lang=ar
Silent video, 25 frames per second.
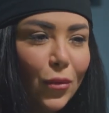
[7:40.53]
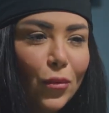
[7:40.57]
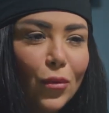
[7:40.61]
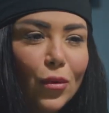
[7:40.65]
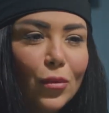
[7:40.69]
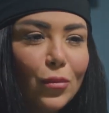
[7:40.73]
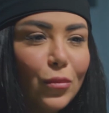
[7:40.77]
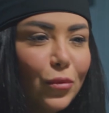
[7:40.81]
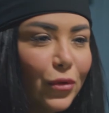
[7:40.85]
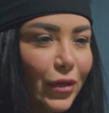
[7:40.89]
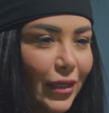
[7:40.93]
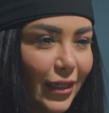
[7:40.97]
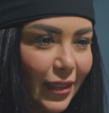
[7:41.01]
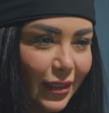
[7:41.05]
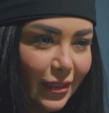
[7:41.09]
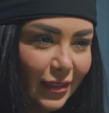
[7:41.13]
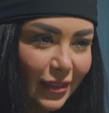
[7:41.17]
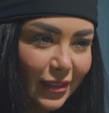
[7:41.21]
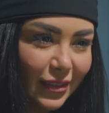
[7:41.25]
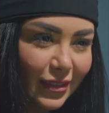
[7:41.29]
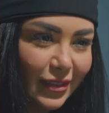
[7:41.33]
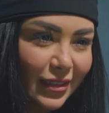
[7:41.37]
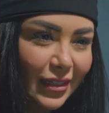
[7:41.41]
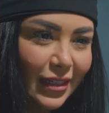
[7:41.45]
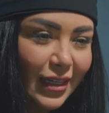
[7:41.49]

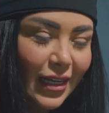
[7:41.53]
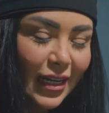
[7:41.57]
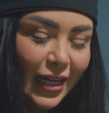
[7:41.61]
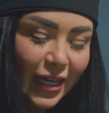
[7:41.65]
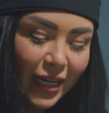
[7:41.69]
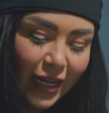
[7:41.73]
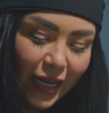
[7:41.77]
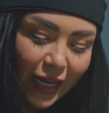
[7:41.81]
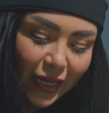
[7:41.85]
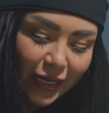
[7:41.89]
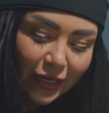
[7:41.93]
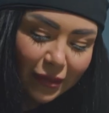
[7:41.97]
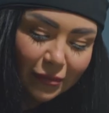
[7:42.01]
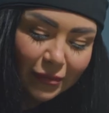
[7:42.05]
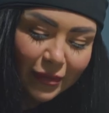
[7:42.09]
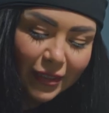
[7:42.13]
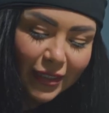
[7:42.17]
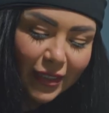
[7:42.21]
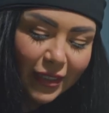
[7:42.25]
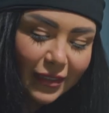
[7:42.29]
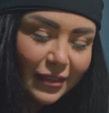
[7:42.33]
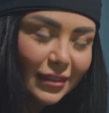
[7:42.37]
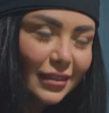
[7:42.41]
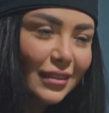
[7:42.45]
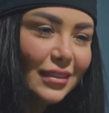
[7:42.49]
وامريني انا
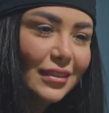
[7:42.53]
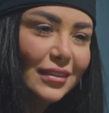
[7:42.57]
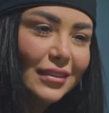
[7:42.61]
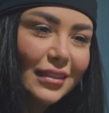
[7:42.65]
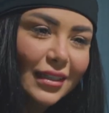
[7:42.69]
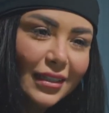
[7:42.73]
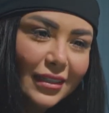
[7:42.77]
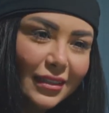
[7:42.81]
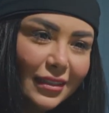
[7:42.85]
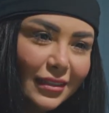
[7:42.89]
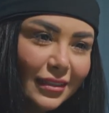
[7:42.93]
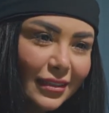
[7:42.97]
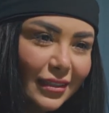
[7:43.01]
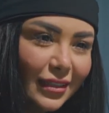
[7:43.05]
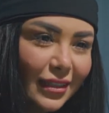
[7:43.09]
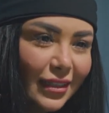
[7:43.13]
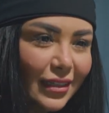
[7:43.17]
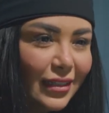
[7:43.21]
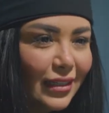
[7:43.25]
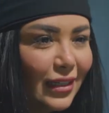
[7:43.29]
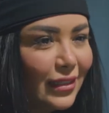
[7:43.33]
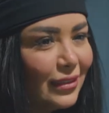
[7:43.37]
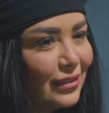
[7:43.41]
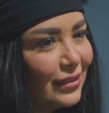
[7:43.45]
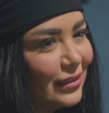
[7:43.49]
من يدك دي
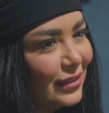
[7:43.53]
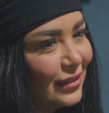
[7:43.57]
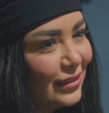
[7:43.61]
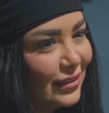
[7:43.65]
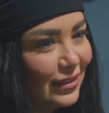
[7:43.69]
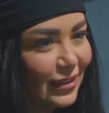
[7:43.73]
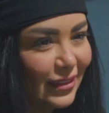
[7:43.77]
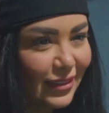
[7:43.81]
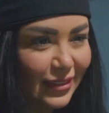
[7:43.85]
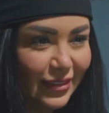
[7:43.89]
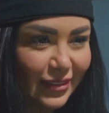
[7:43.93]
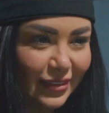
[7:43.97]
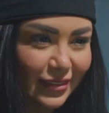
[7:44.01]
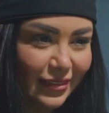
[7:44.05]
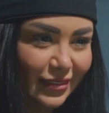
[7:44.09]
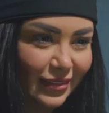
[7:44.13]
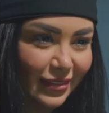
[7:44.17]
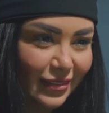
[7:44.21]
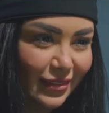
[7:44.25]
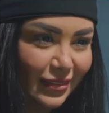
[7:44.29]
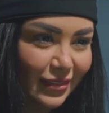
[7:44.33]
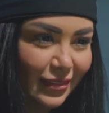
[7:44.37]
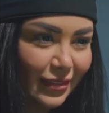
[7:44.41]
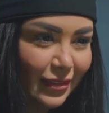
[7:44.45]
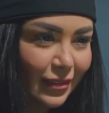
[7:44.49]
ليدك دي
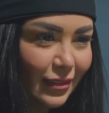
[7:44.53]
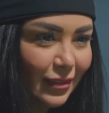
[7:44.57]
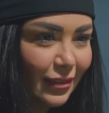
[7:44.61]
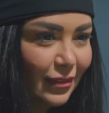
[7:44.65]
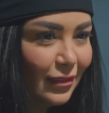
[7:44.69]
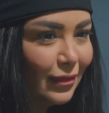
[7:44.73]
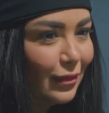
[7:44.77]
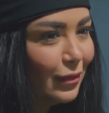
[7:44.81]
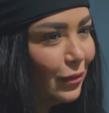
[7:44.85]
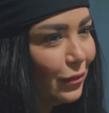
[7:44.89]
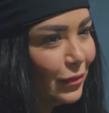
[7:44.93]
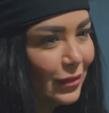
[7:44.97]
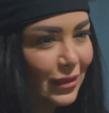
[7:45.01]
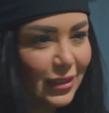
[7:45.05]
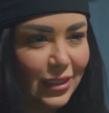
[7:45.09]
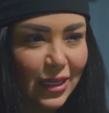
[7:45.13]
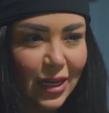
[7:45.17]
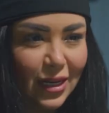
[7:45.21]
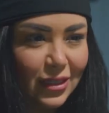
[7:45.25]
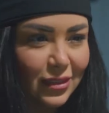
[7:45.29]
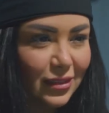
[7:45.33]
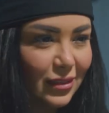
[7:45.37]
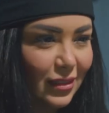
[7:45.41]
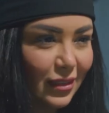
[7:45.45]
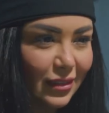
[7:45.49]
لو انت
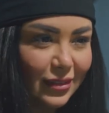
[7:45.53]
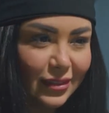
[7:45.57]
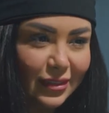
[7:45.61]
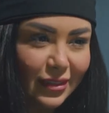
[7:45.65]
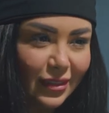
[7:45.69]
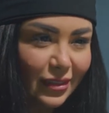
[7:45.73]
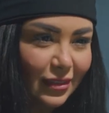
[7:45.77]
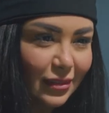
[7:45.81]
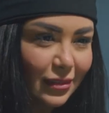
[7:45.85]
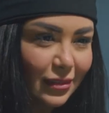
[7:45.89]
حاسه كده